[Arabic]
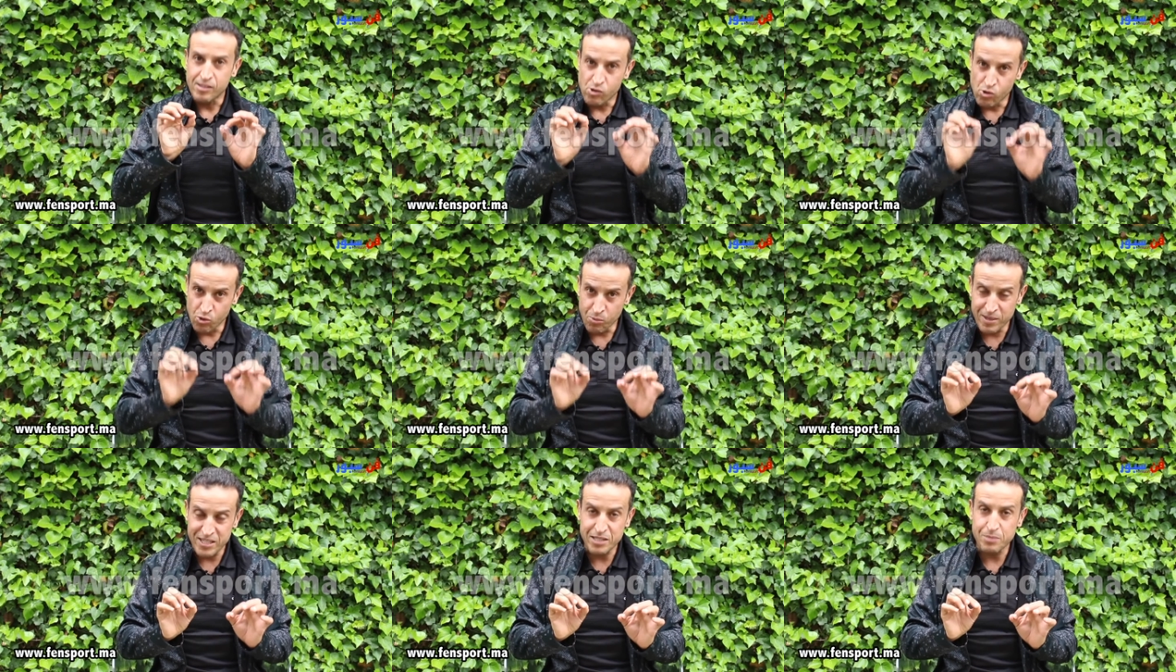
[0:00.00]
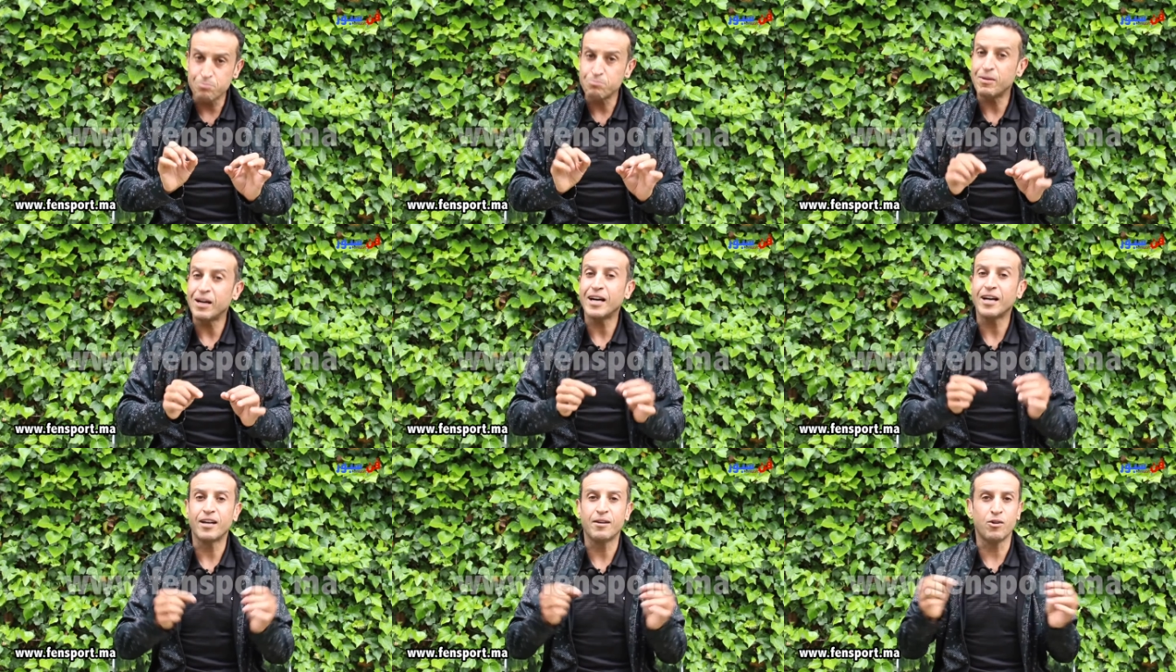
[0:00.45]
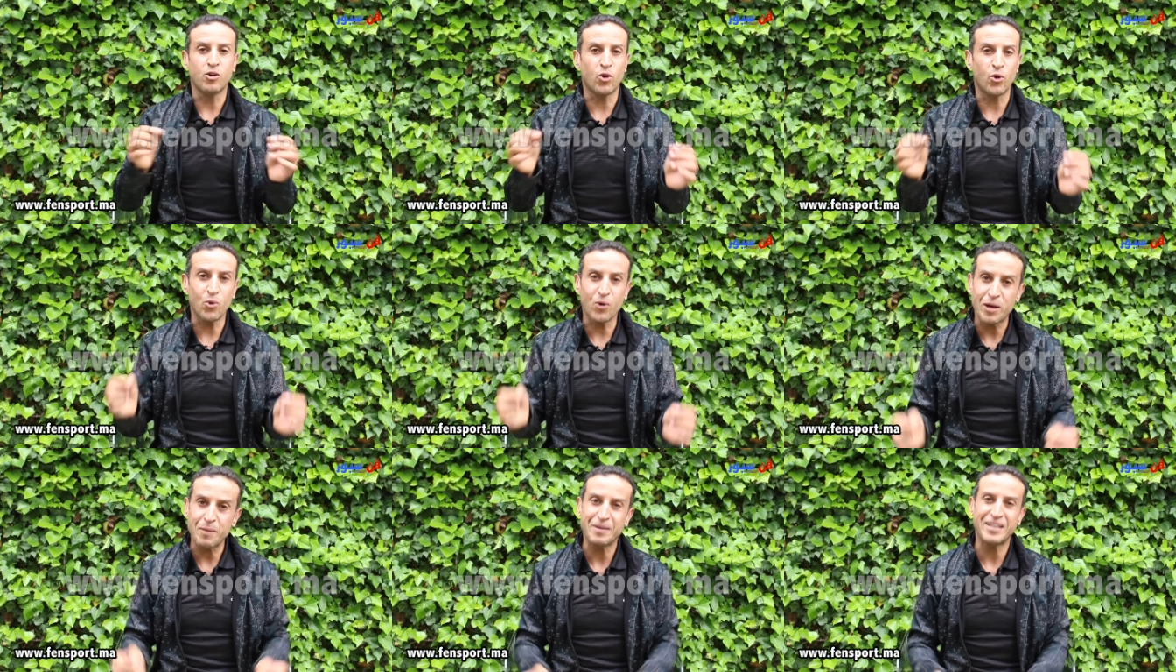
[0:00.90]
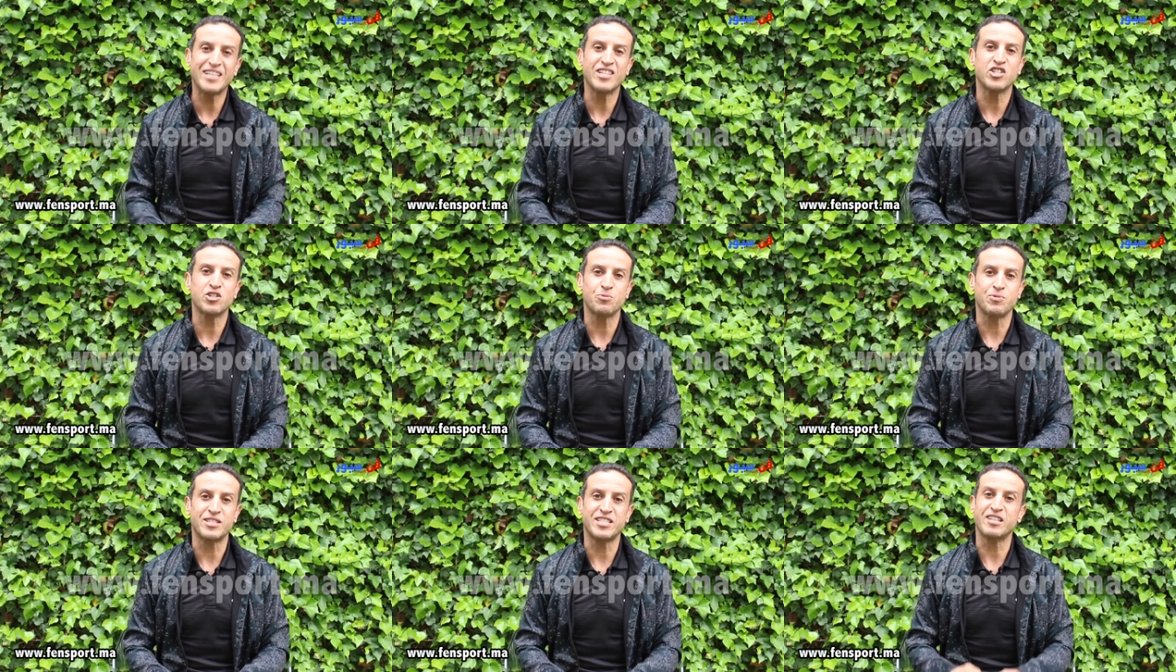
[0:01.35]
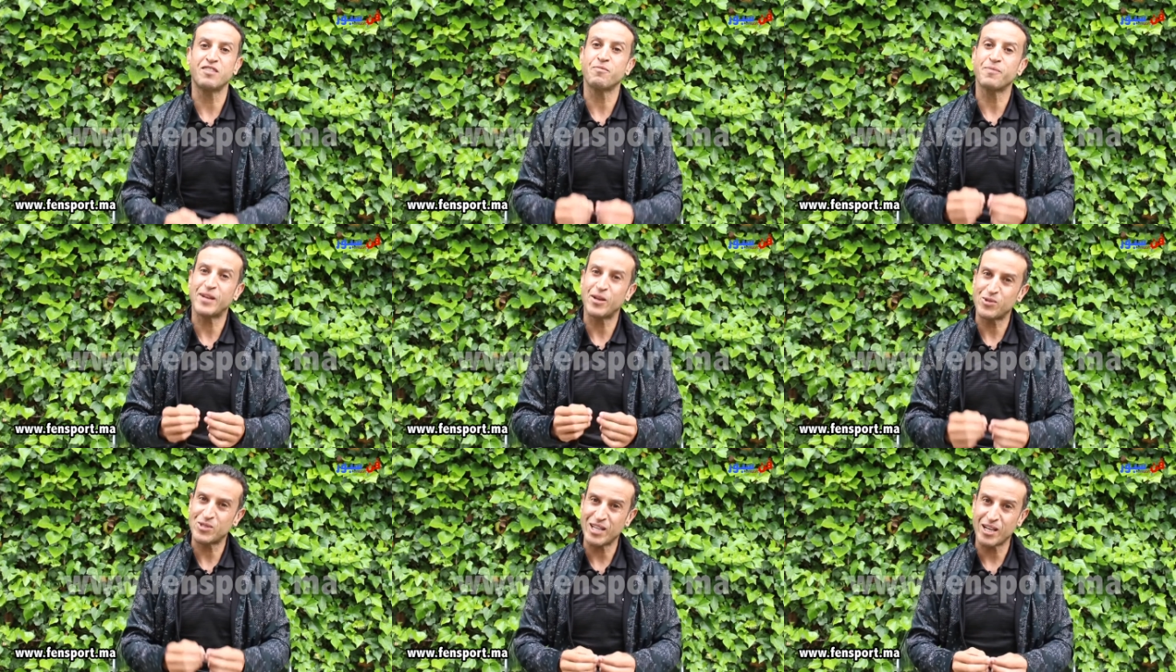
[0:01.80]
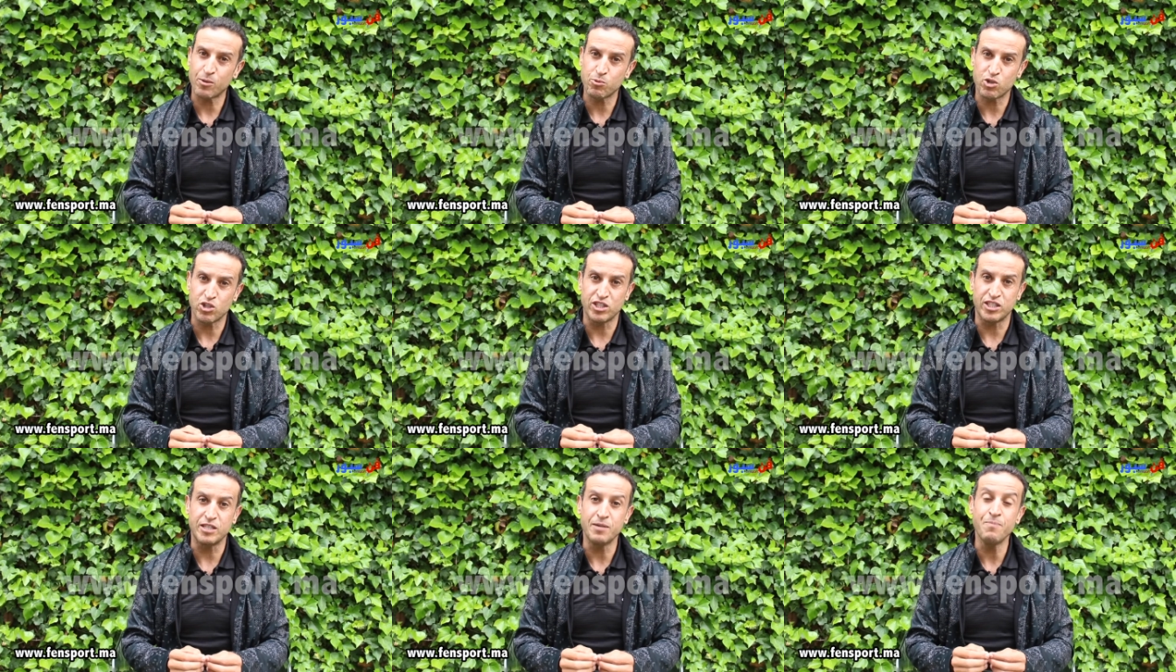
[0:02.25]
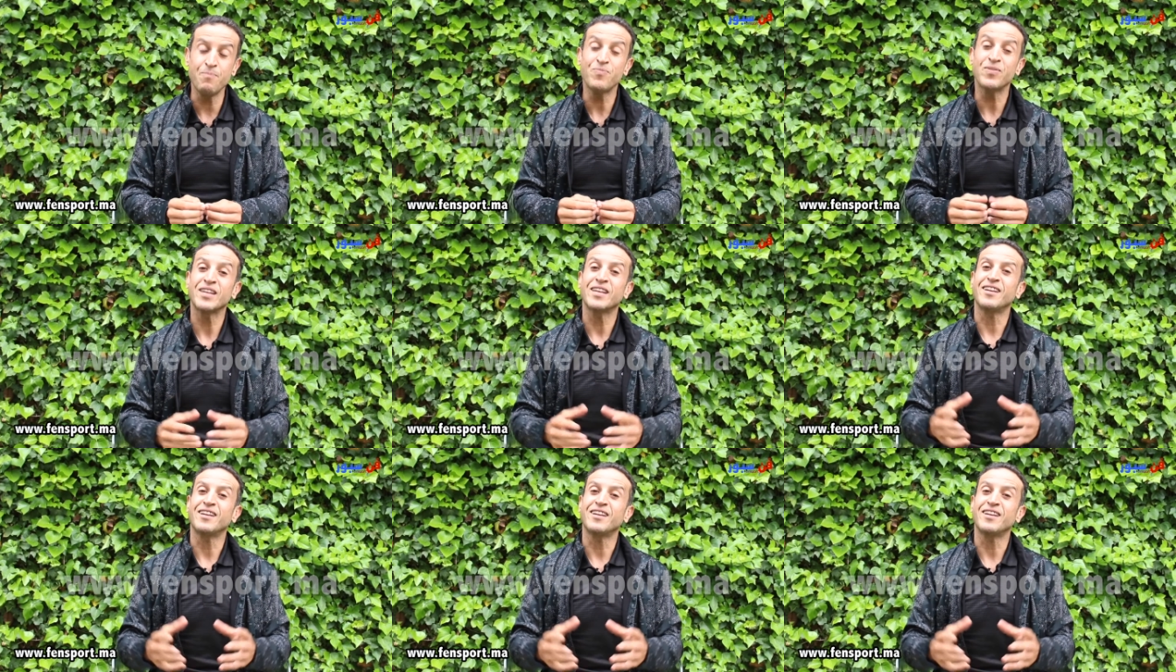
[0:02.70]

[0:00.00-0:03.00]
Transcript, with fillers: هما تما العروقه ما كاينينش بزاف ما كيوصلهمش الدم